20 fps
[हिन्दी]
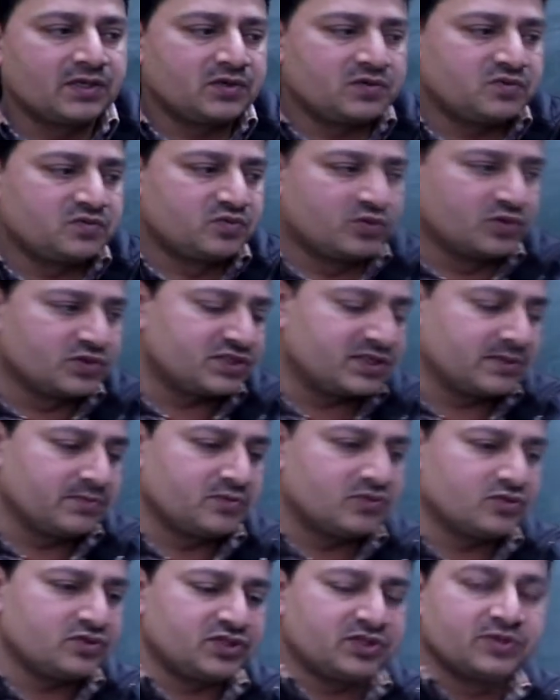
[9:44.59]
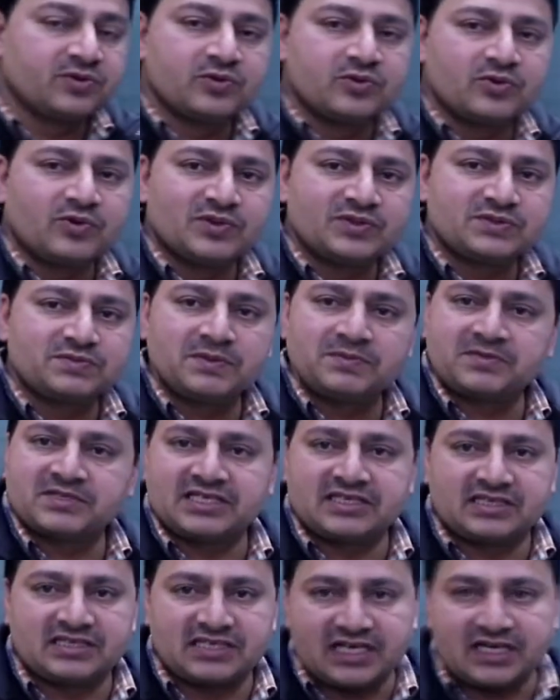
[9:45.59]
वो सब कुछ ग्लूकोज में
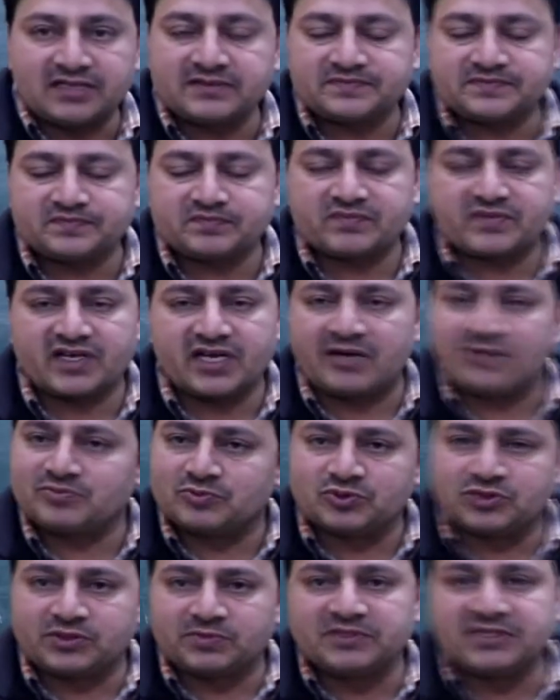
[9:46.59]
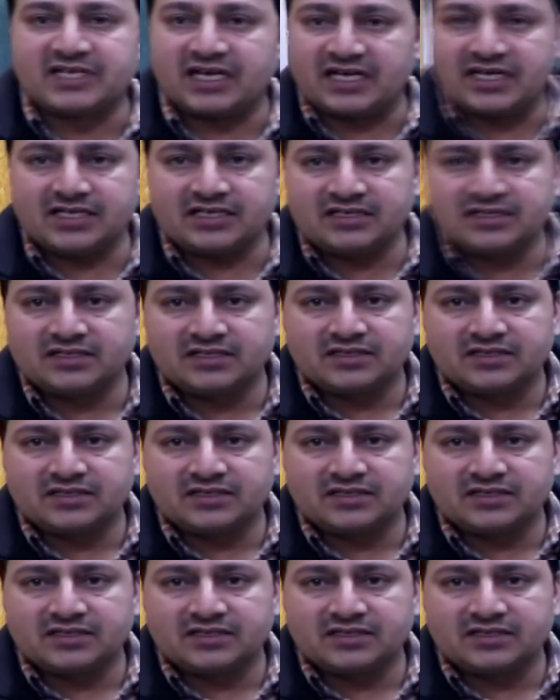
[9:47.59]
बदलता है आप कुछ भी खाएं